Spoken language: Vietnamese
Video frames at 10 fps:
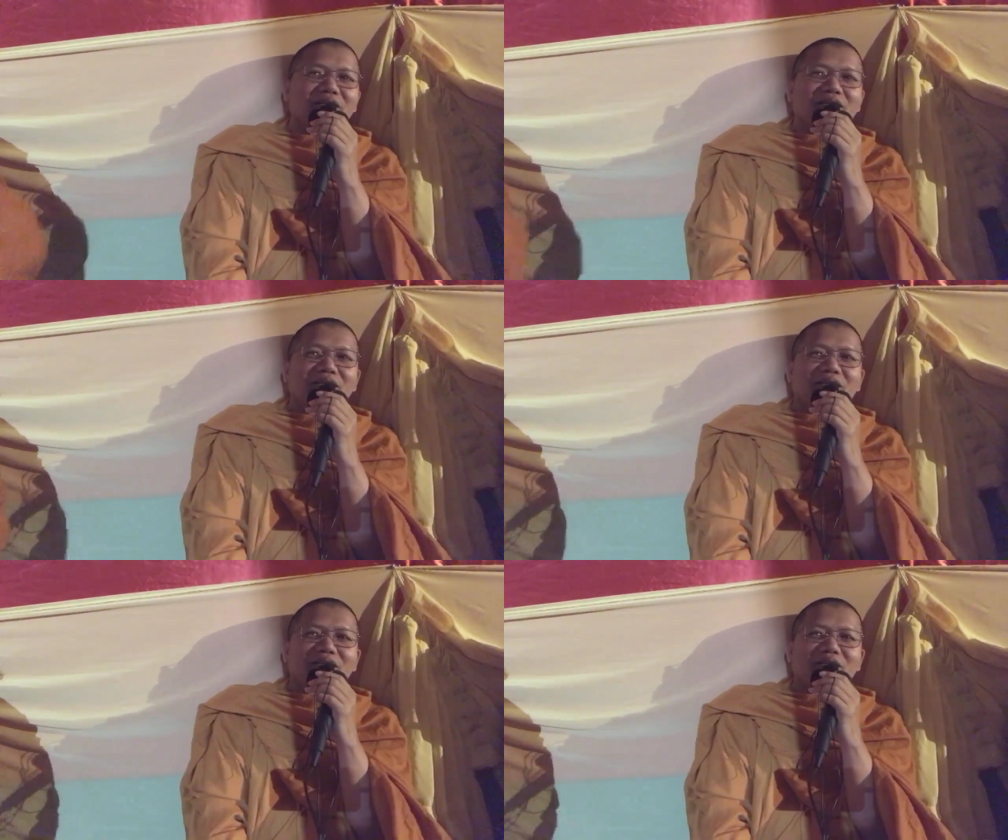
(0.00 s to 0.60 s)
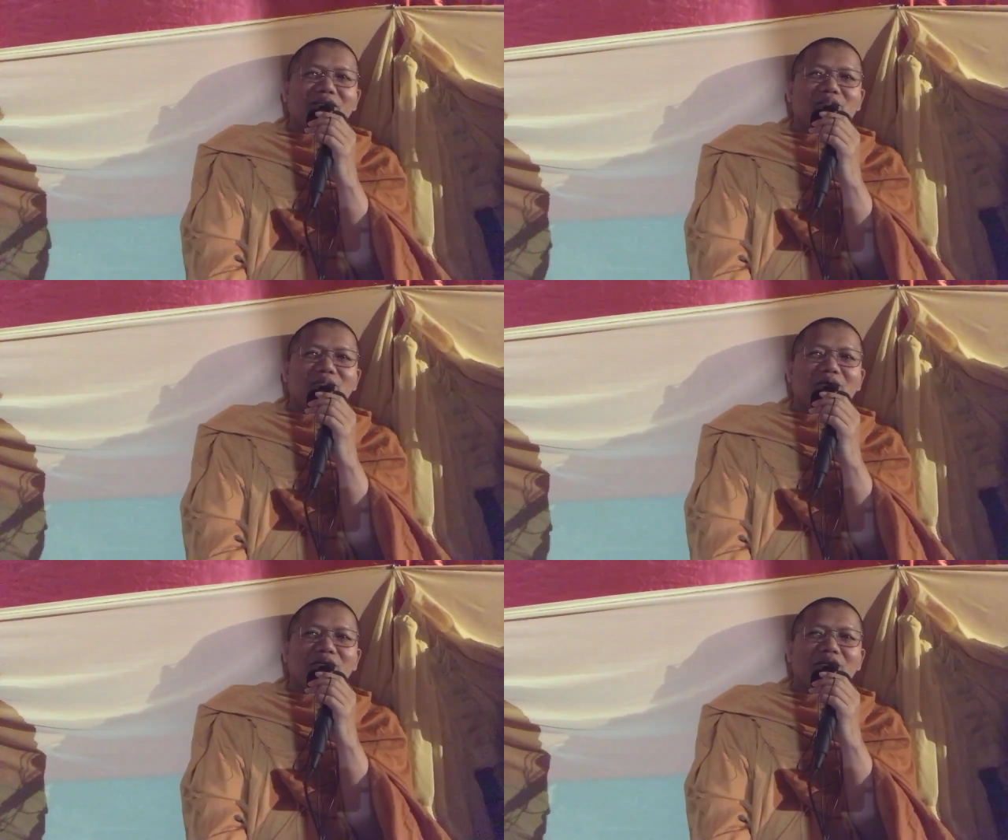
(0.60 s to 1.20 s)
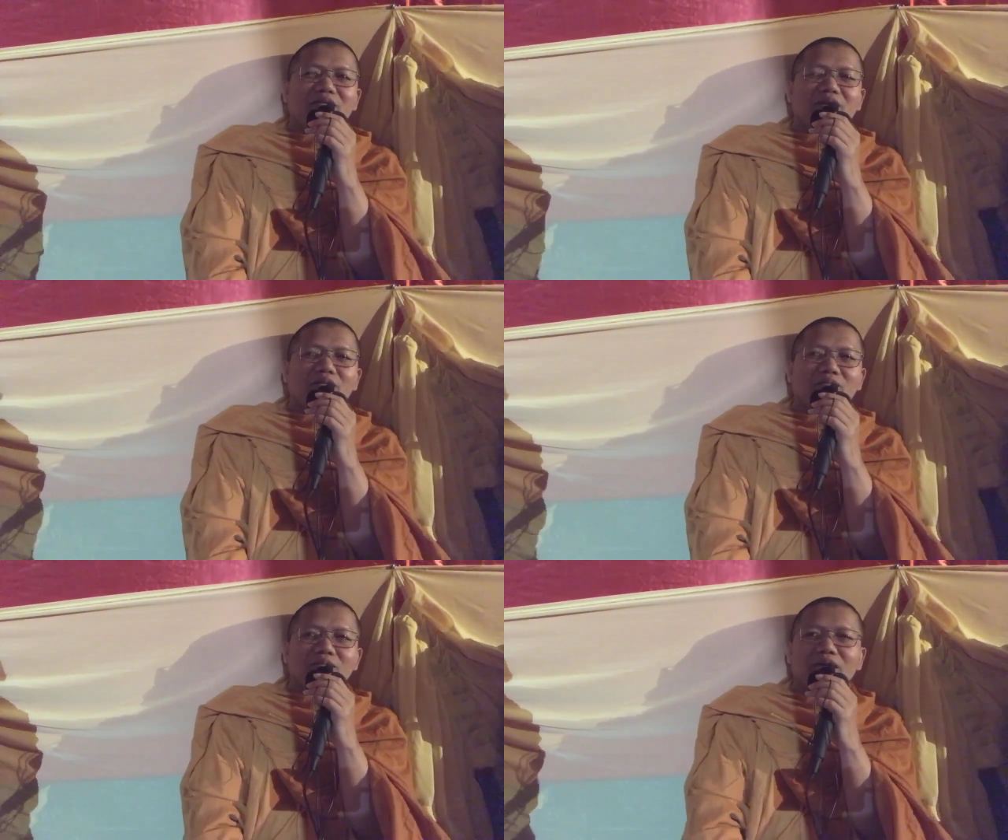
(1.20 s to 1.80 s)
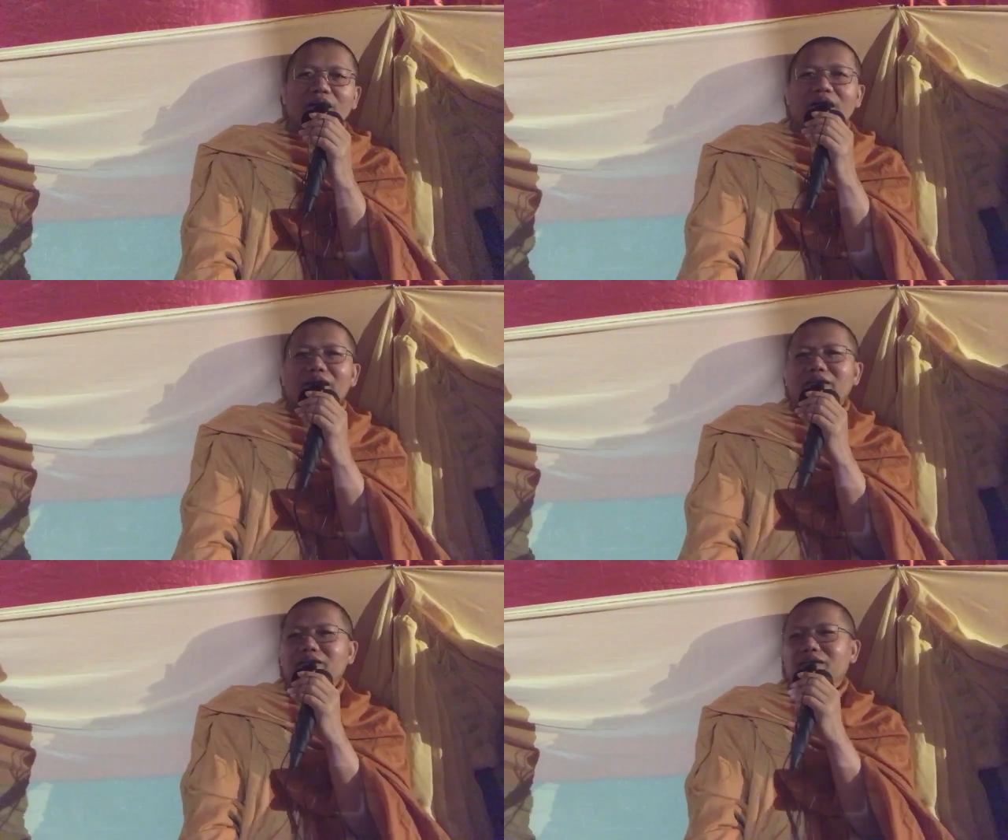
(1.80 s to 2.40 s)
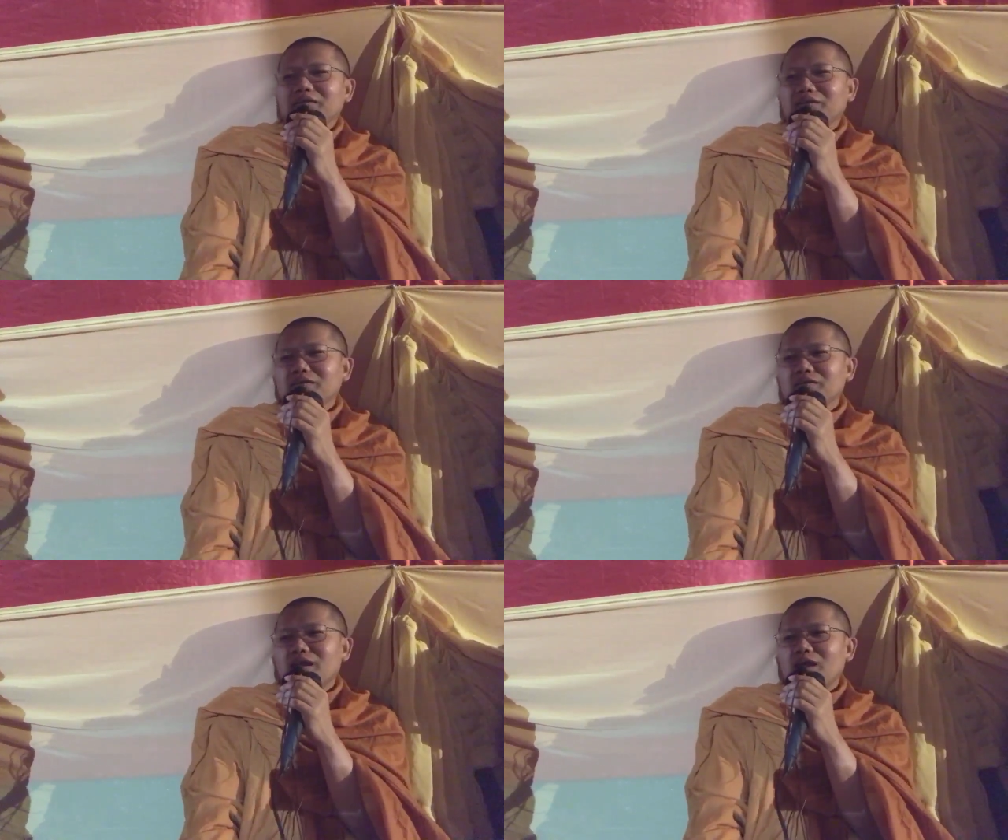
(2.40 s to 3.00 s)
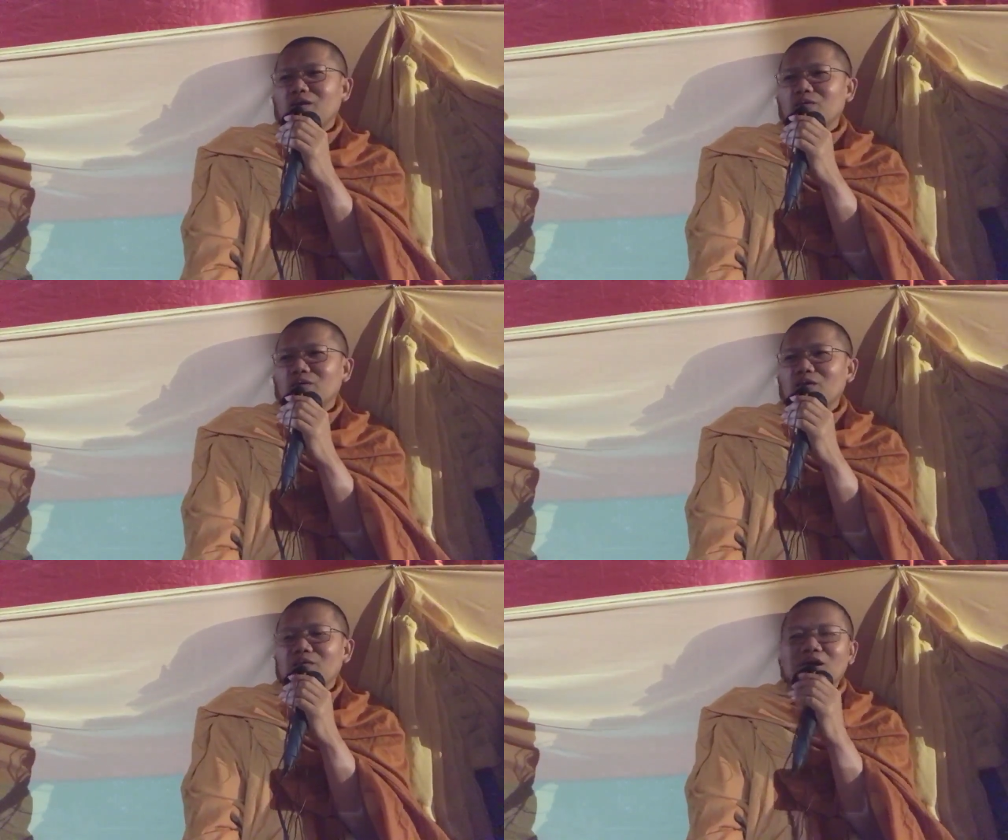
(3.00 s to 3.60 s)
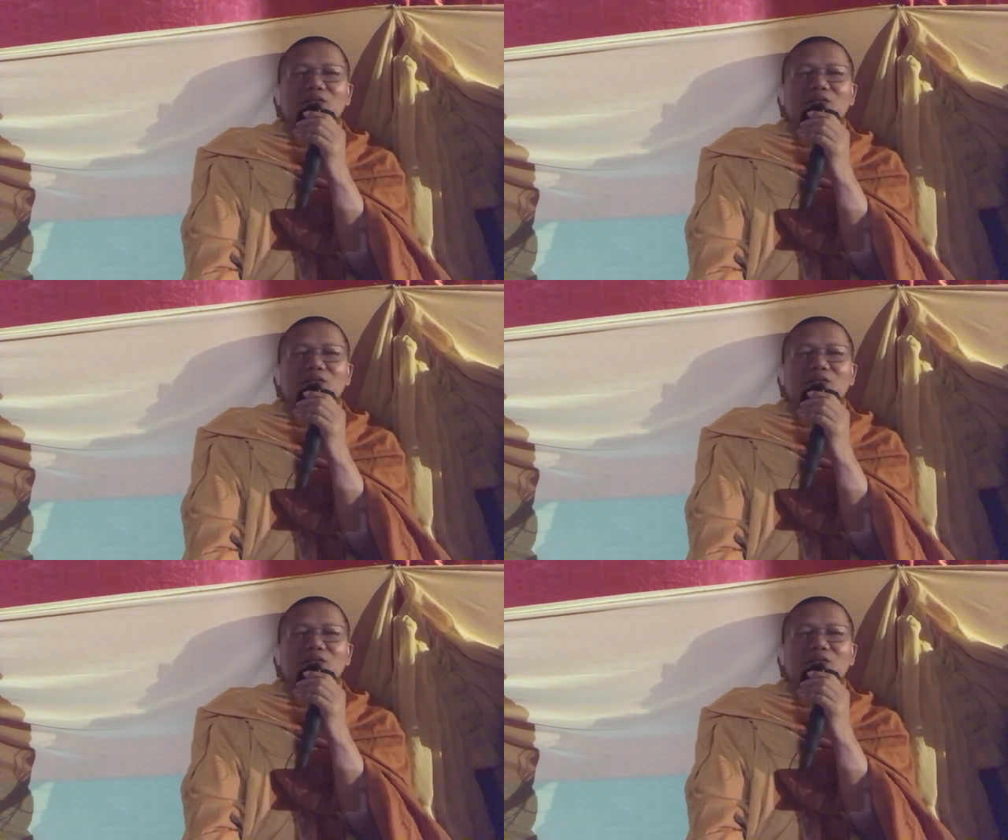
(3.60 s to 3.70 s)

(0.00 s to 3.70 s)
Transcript: nè cầm oi lơ thằng anh khơi tê na ngọc ngọc ngọc